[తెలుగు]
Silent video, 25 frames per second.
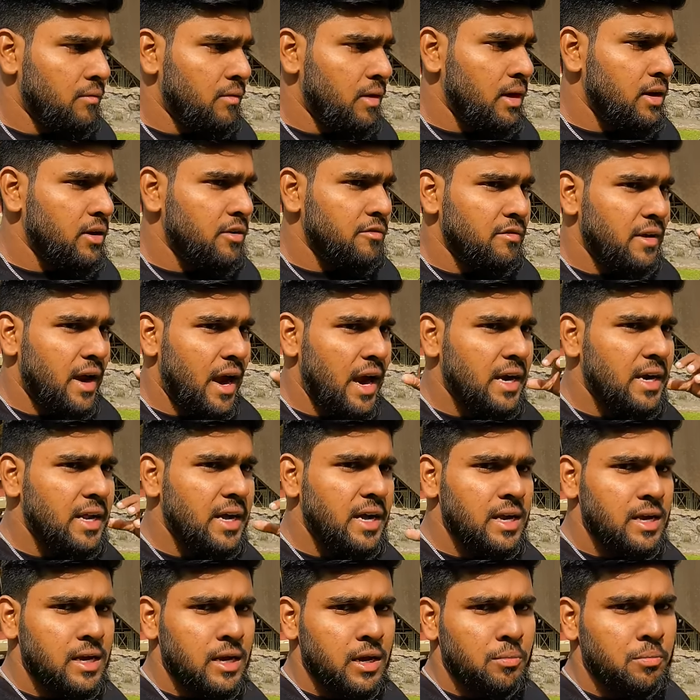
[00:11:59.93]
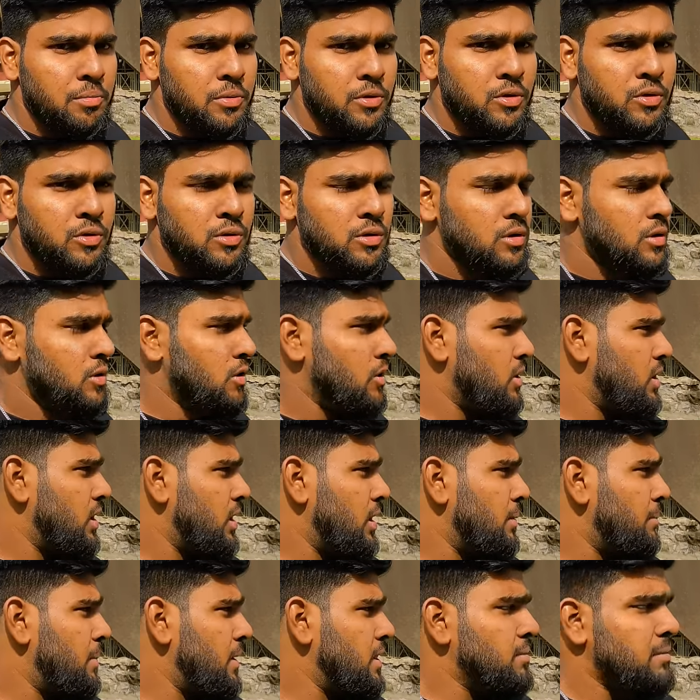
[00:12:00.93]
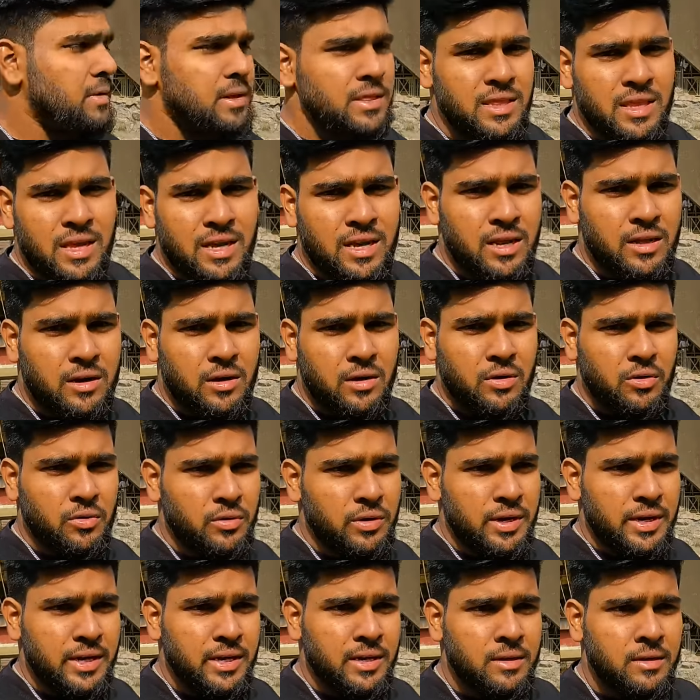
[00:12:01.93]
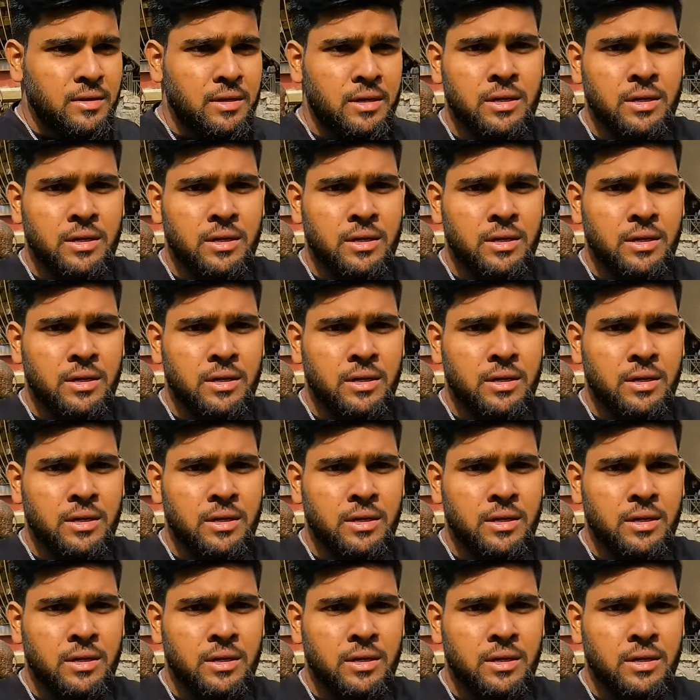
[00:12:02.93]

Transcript: వాళ్ళు వేటకు వెళ్ళినప్పుడు ఒక పది మంది వెళ్ళారనుకోండి